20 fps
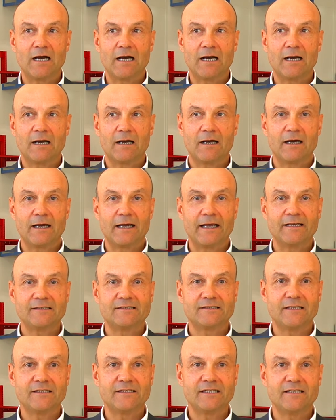à
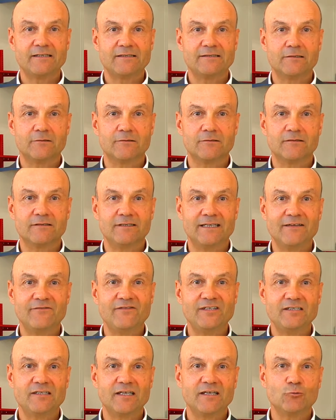essayer
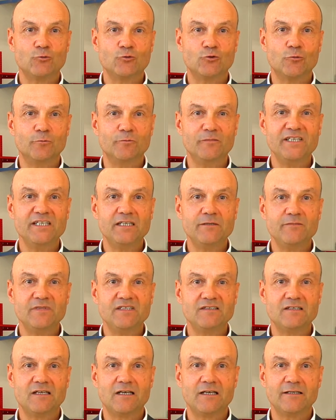d'éviter ou de
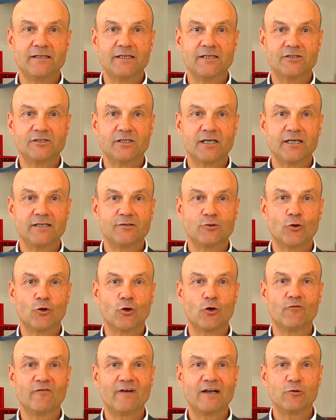minimiser les déchets, de
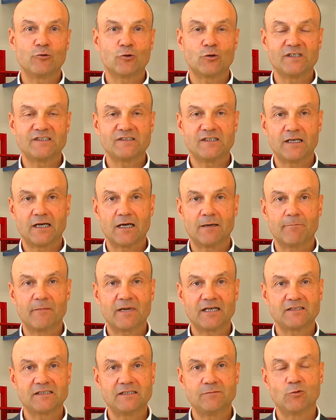revaloriser un
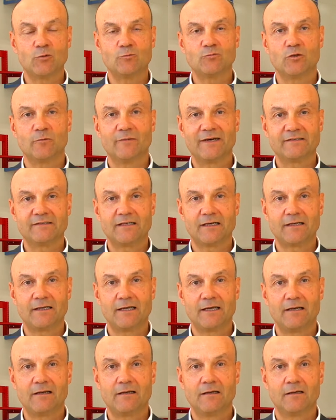maximum de
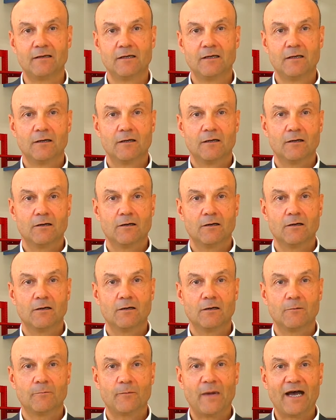matériel.
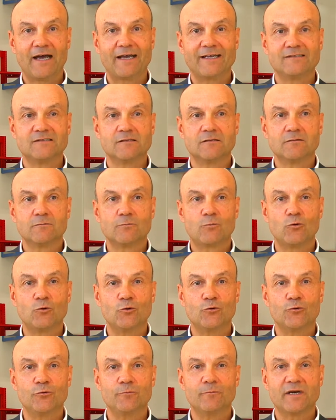par exemple,
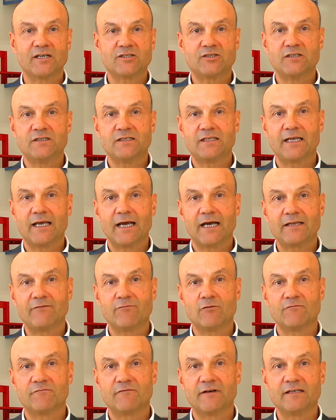une machine qui
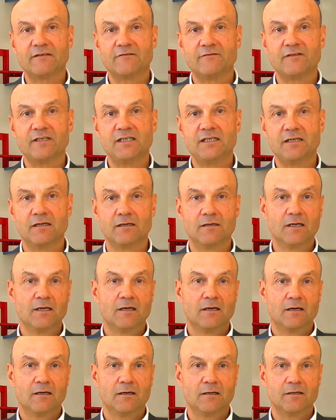arrive en fin de vie,
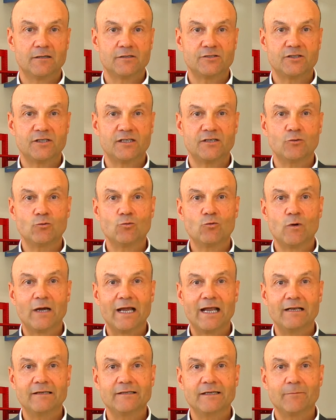chez nous,
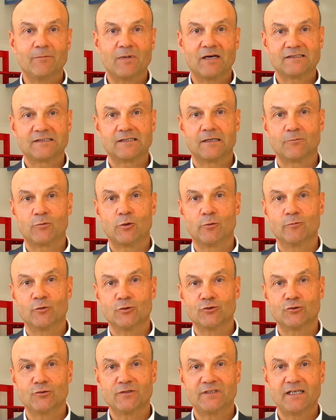elle n'est pas
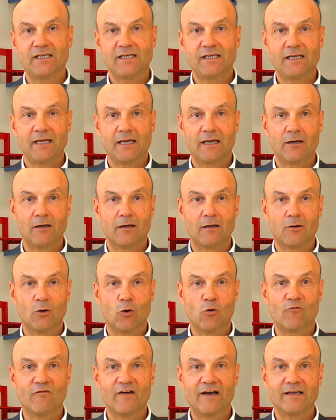simplement jetée.
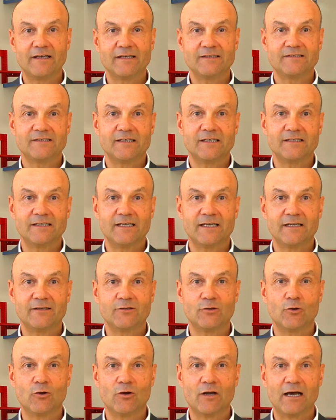on va essayer
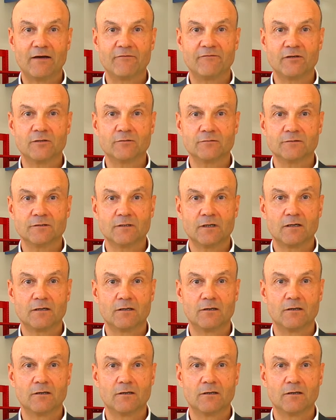de la vendre